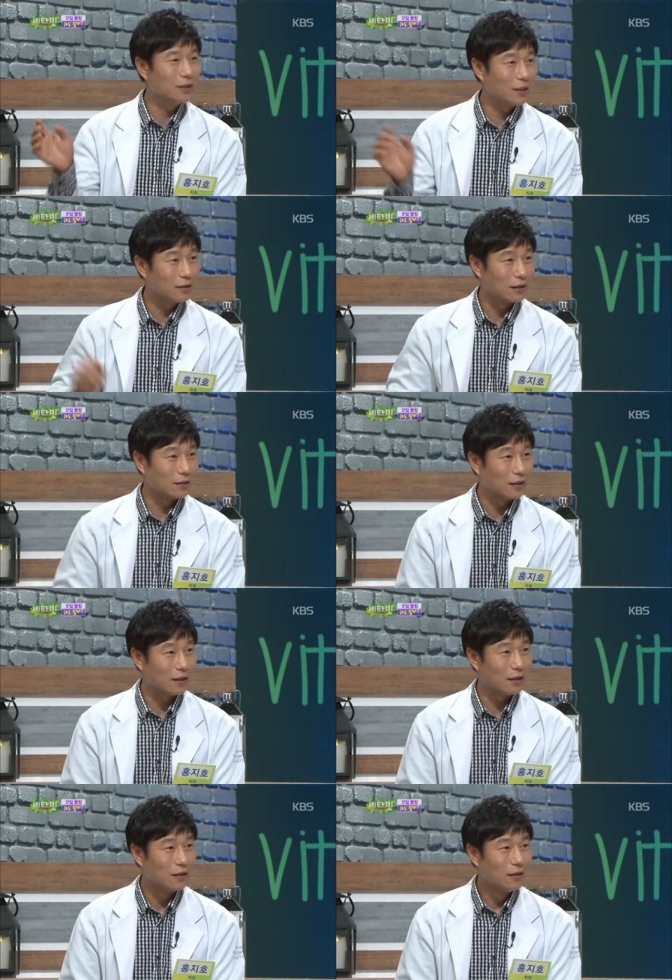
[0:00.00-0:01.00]

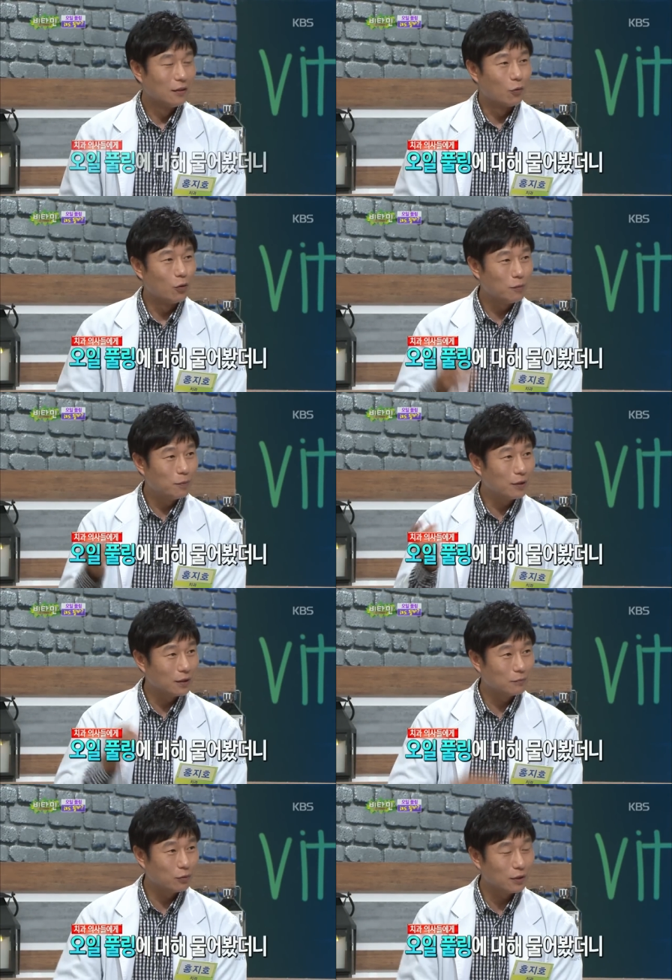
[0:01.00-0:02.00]
기사들한테 오일
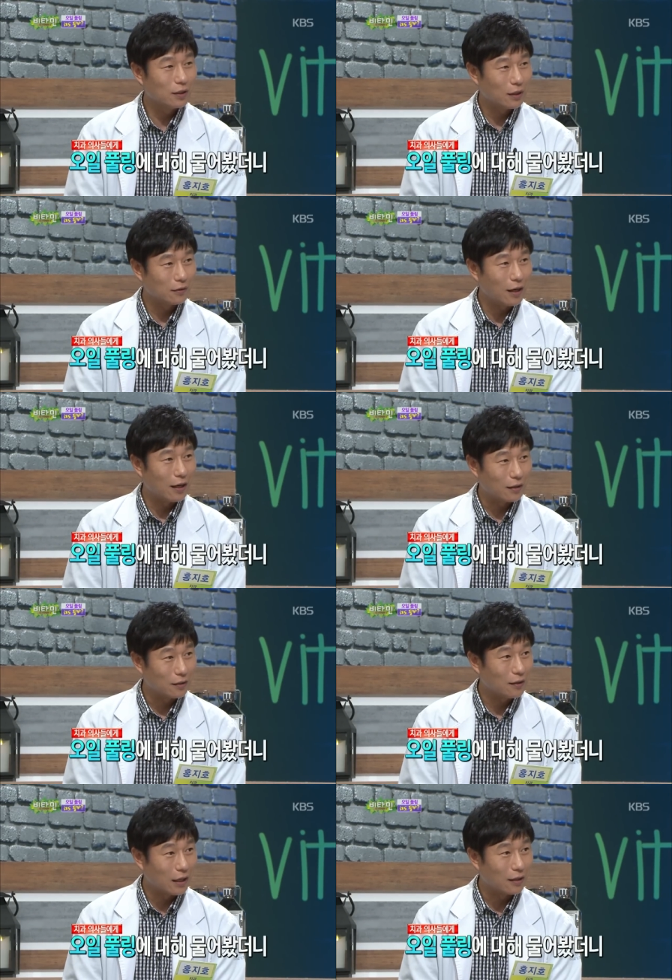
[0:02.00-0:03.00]
필링, 풀링이라는 거
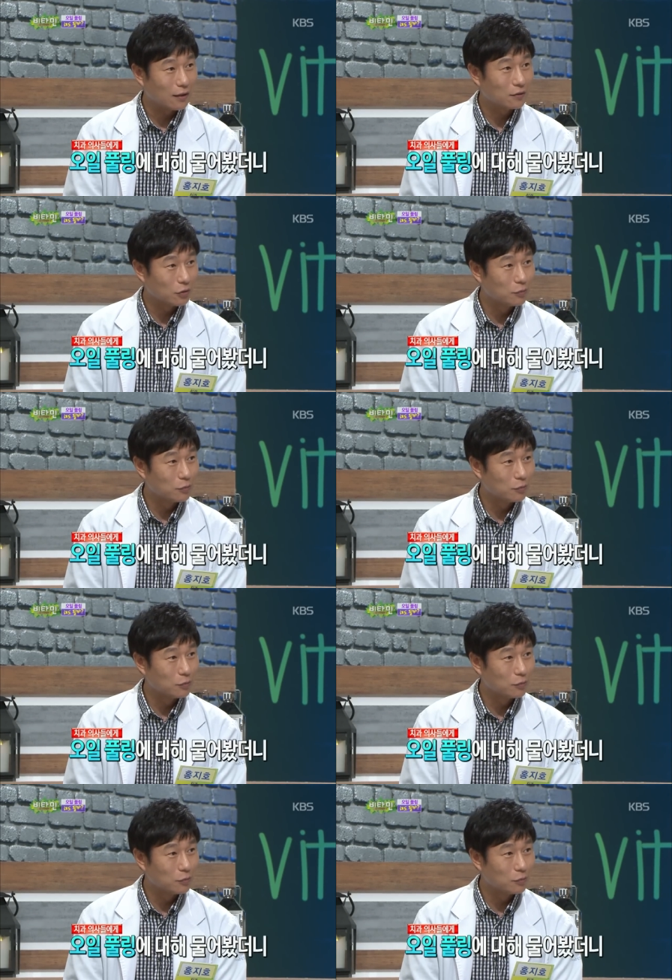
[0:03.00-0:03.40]
알아? 알아? 그러고